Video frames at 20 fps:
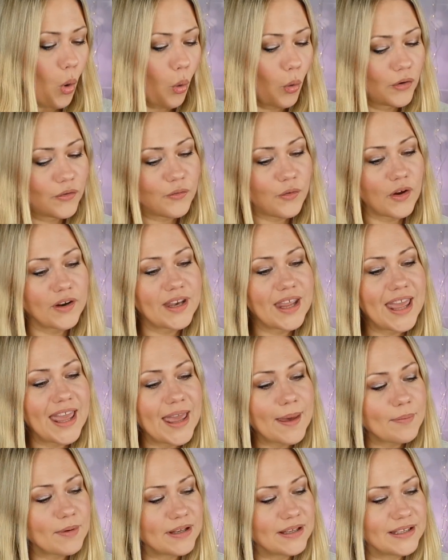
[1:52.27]
und von
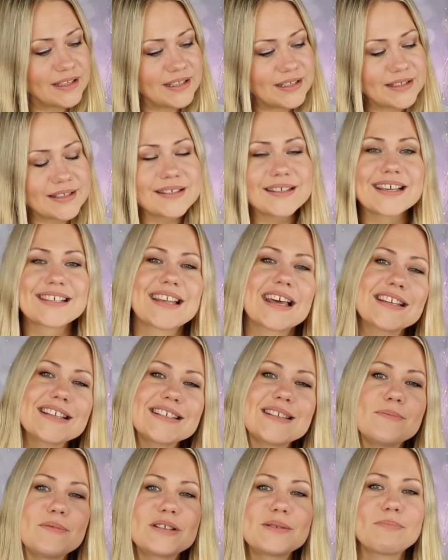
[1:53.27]
Ebelin. Das hatte
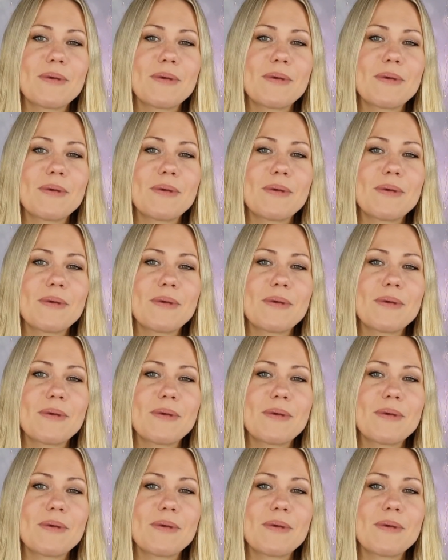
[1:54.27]
ich nämlich